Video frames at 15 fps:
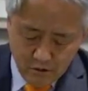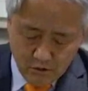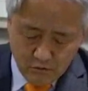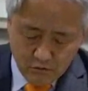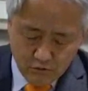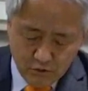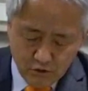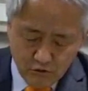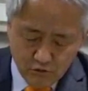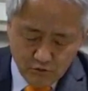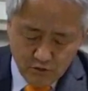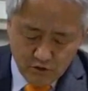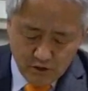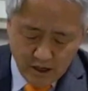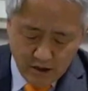우리
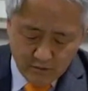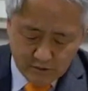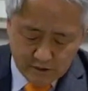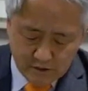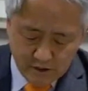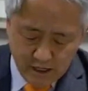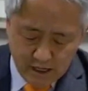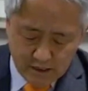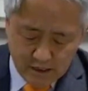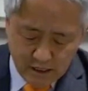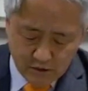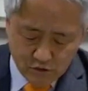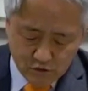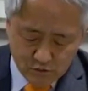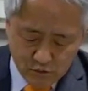유물 가운데서
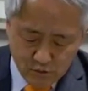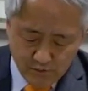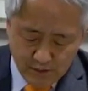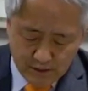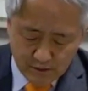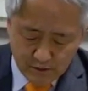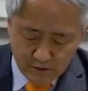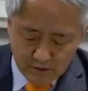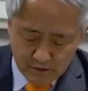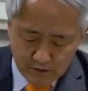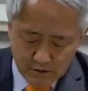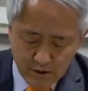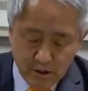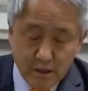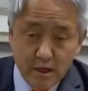가장 주목받는
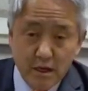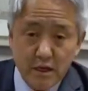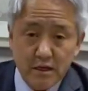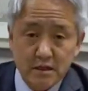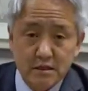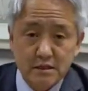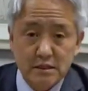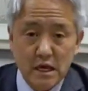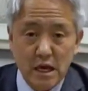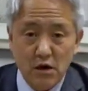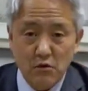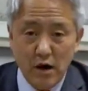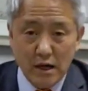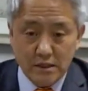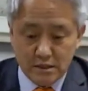것은
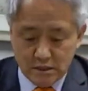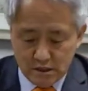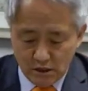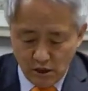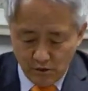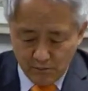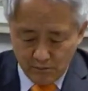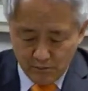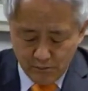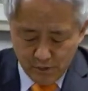체화 치력,